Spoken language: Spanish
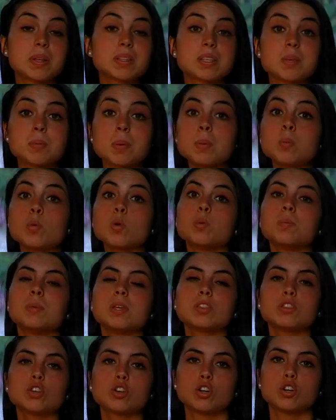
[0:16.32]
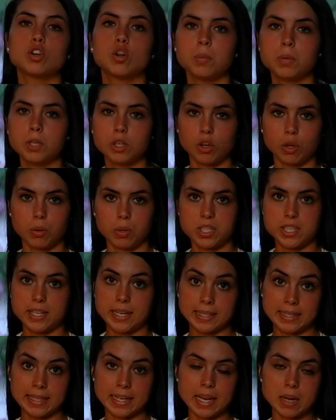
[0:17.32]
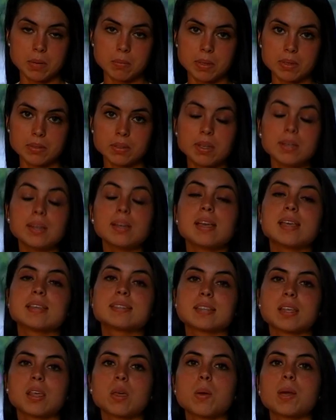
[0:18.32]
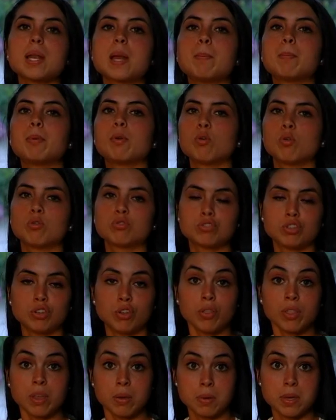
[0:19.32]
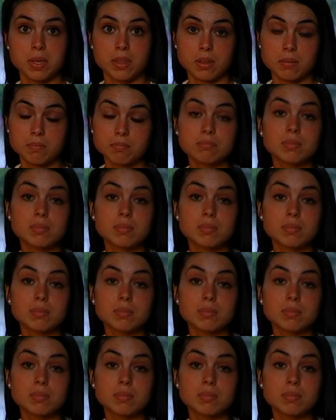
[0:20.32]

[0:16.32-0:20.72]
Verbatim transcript: El principal movimiento económico de Villa del Carmen se debe a la producción de vida.